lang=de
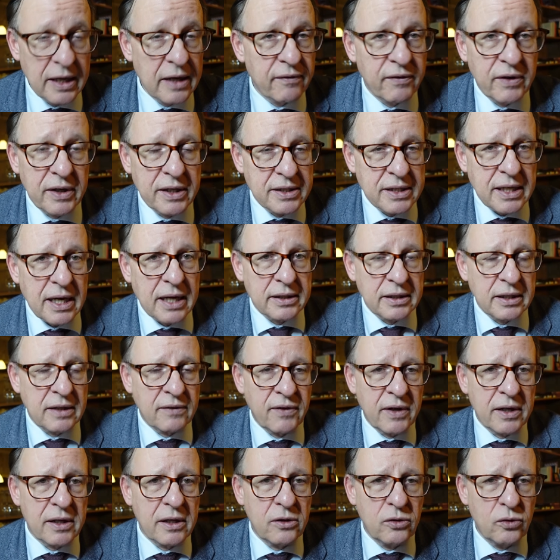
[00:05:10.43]
Wie gesagt, ich
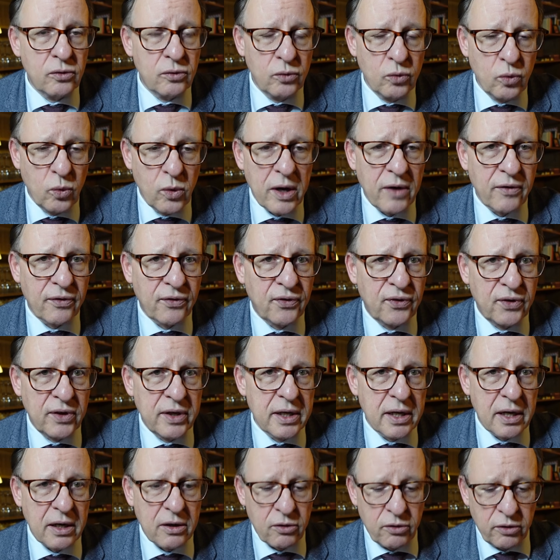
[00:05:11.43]
werde nur
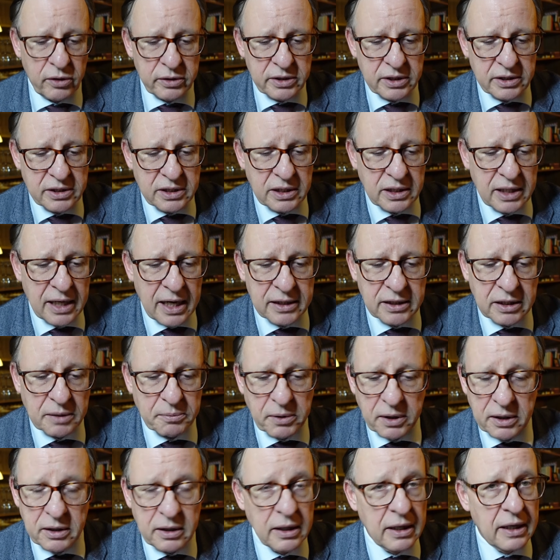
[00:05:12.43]
vier kurze Zitate
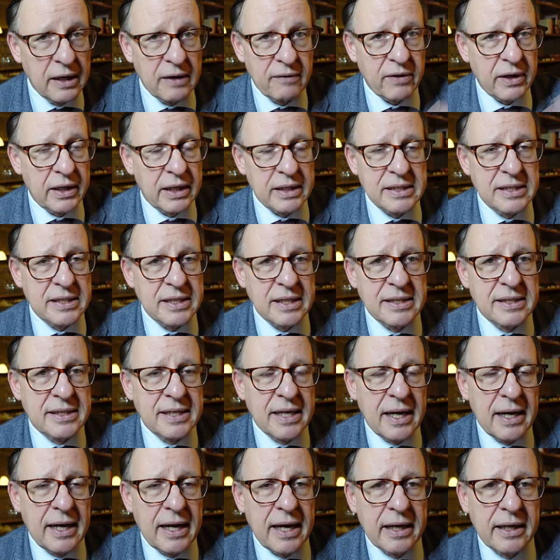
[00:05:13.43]
bringen, weil das ist ein
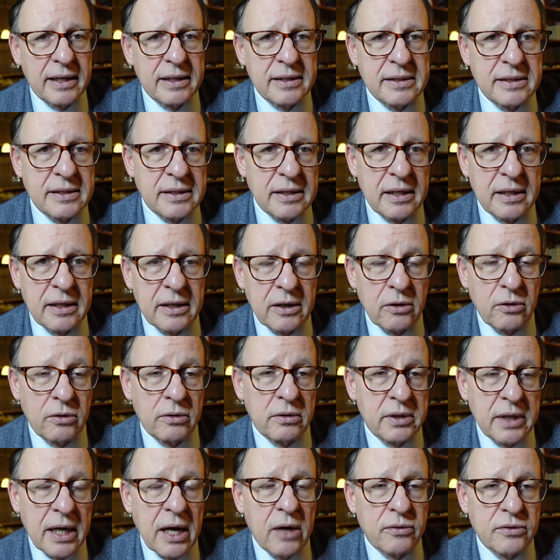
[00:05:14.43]
sehr langes äh,
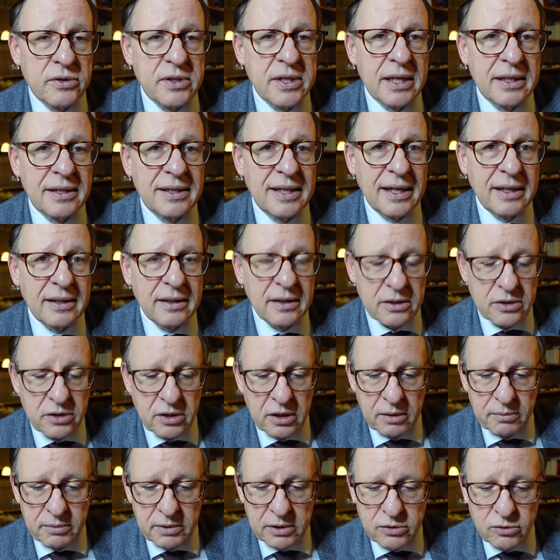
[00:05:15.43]
und, ja, und sehr dicht
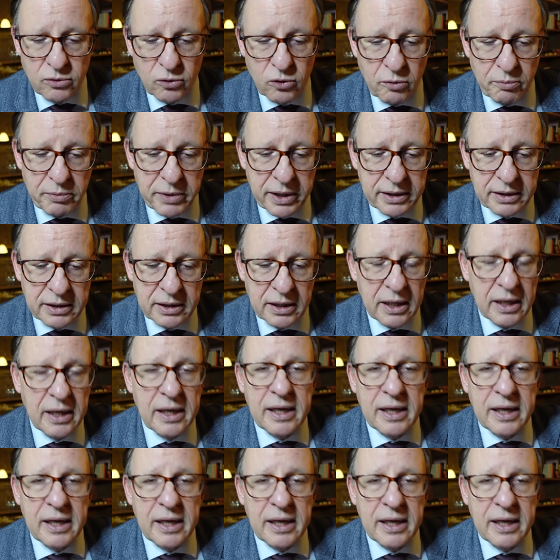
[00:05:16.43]
geschriebenes Dokument.